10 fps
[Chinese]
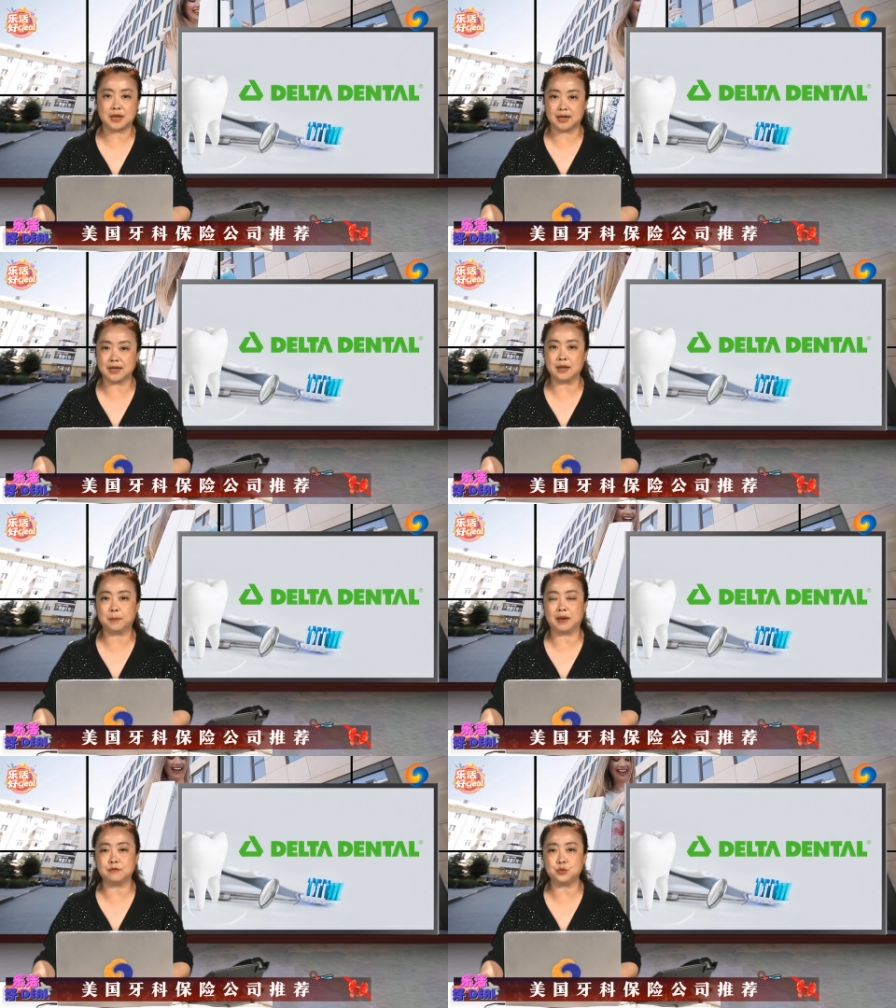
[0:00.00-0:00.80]
年龄、
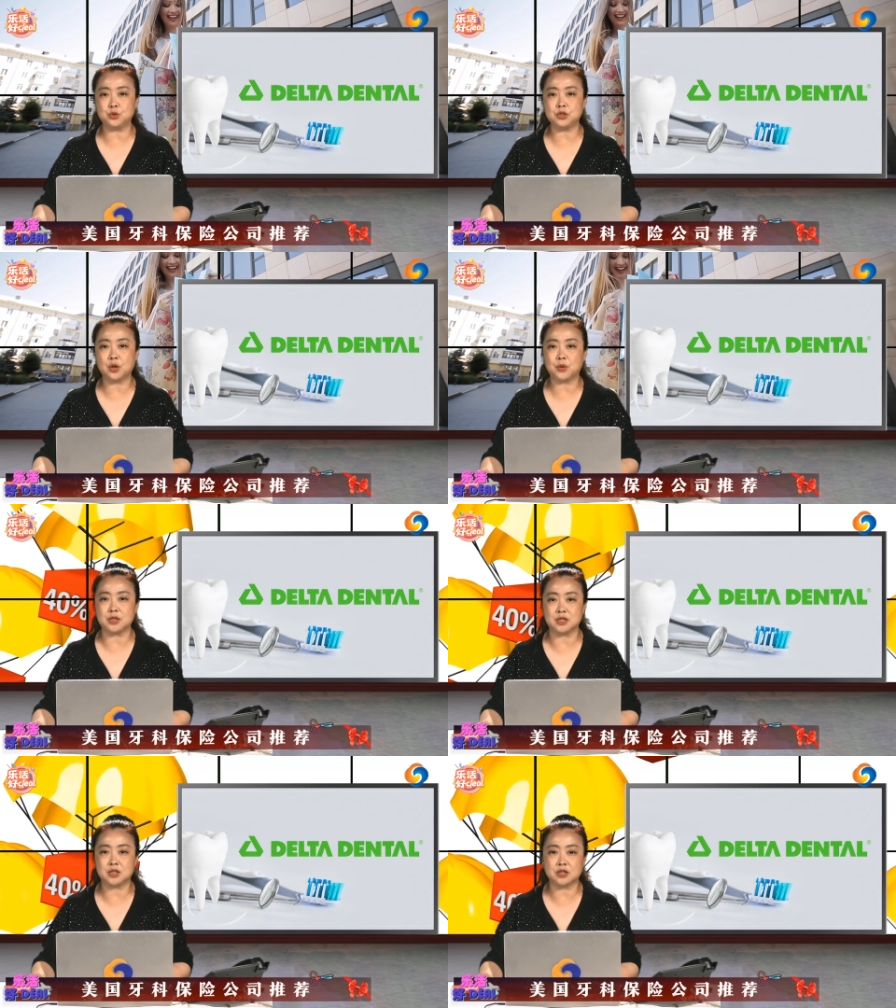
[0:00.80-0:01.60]
赔付需求
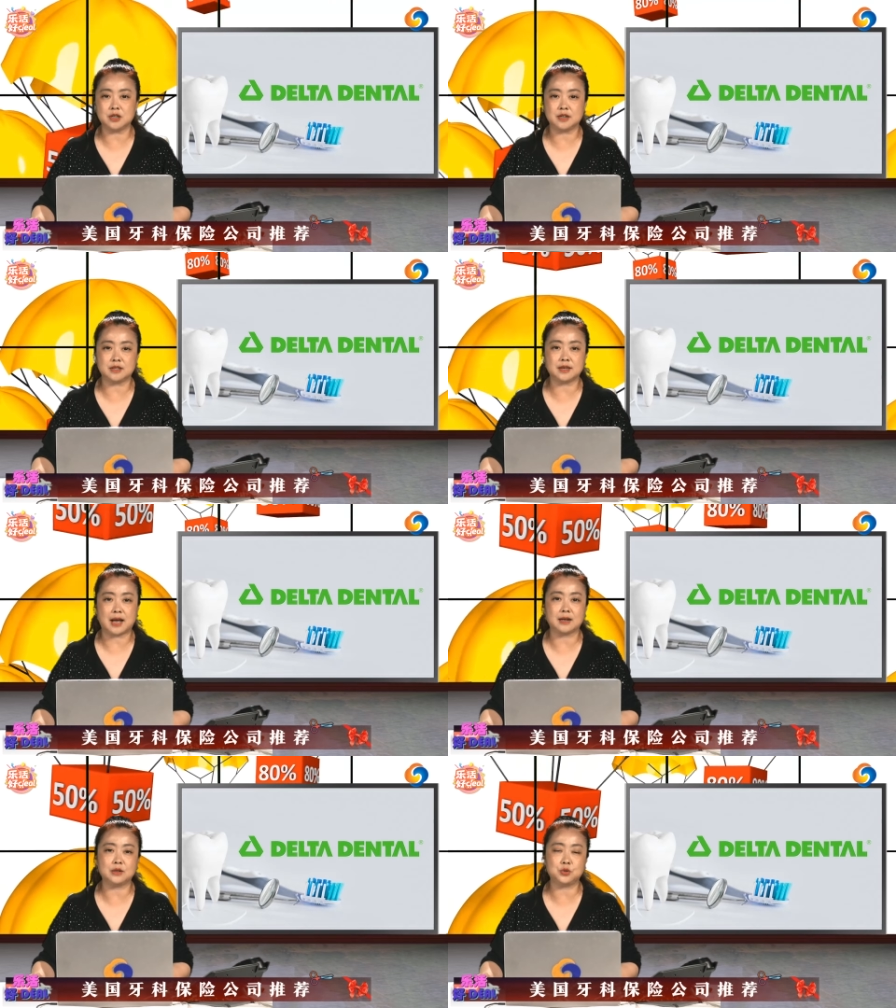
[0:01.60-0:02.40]
以及是个人的
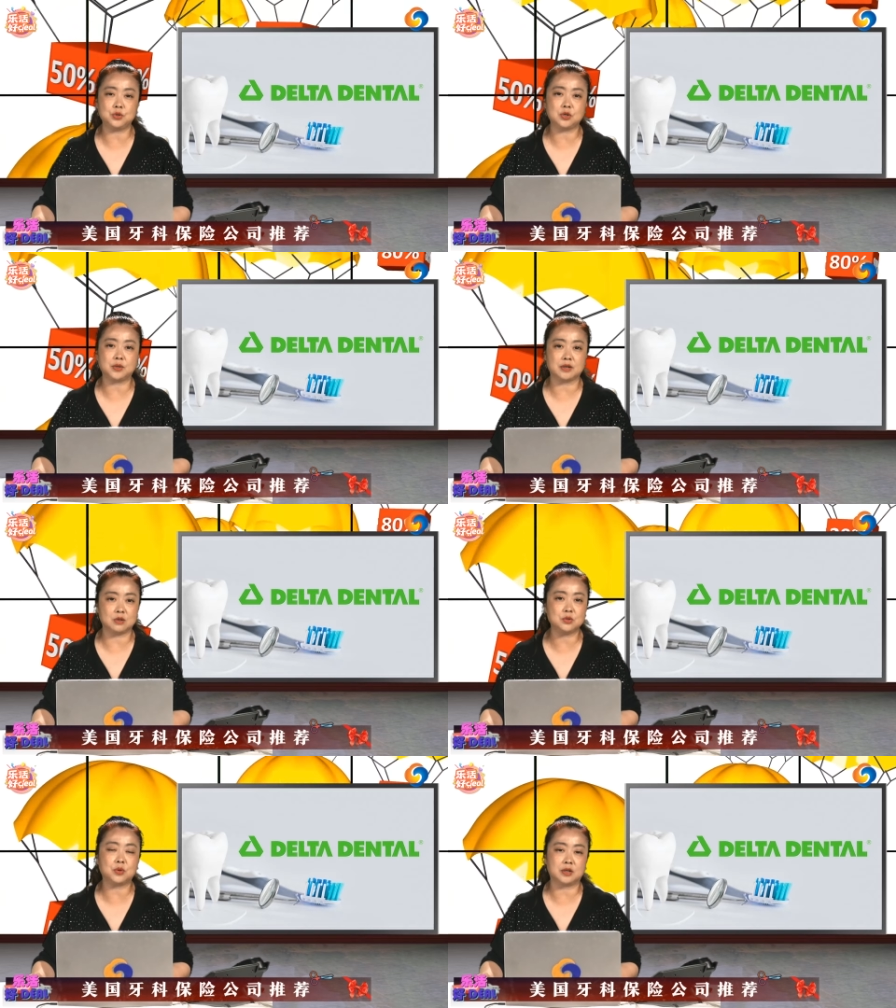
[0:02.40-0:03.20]
牙科需求等
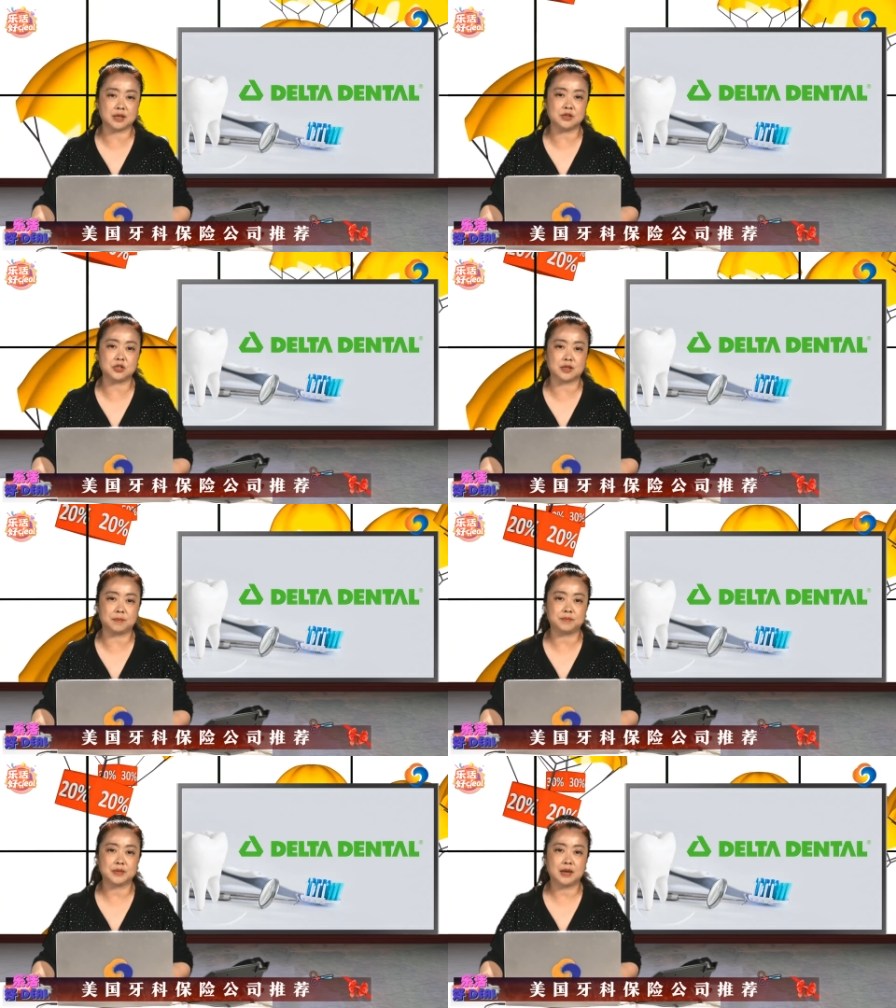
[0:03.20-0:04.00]
因素而定制
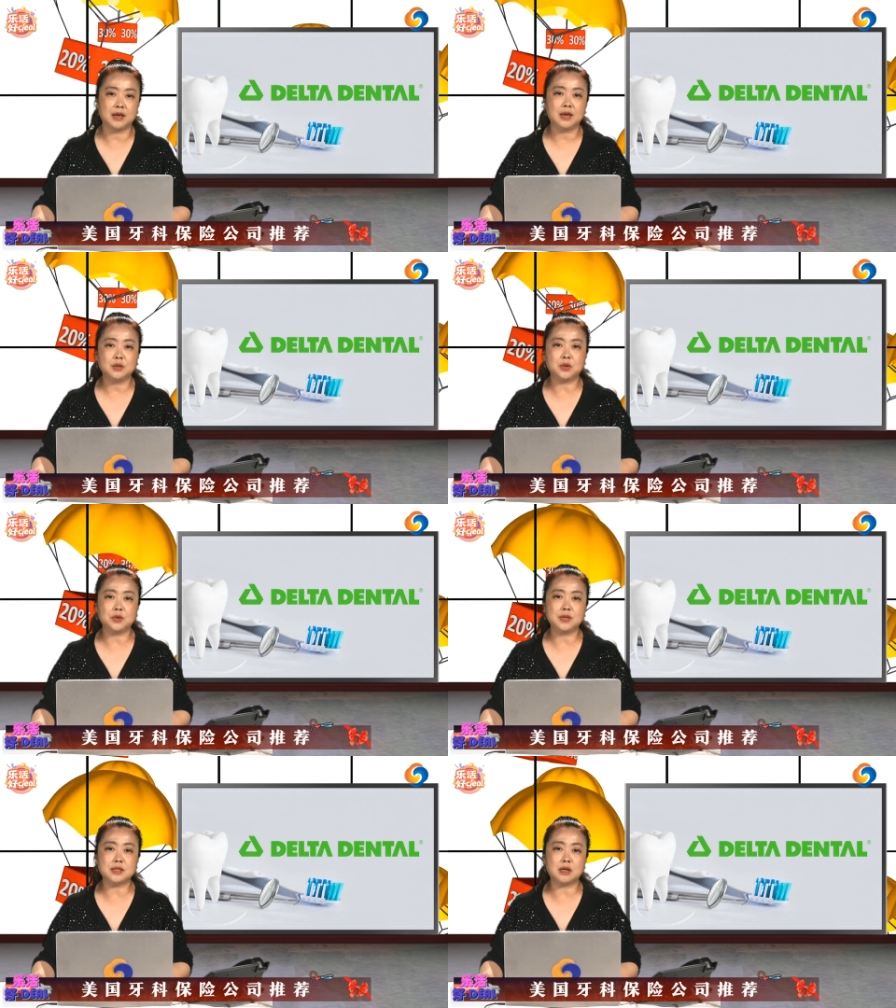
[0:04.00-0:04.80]
的。对
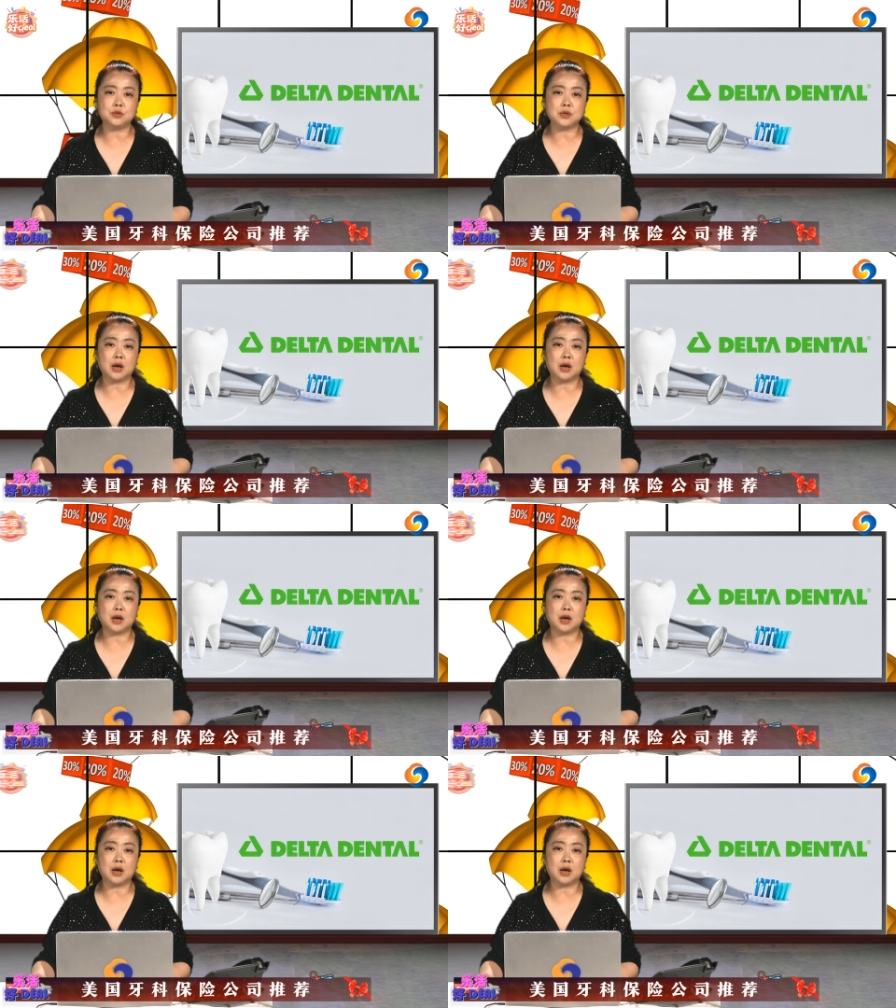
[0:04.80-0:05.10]
于那些需要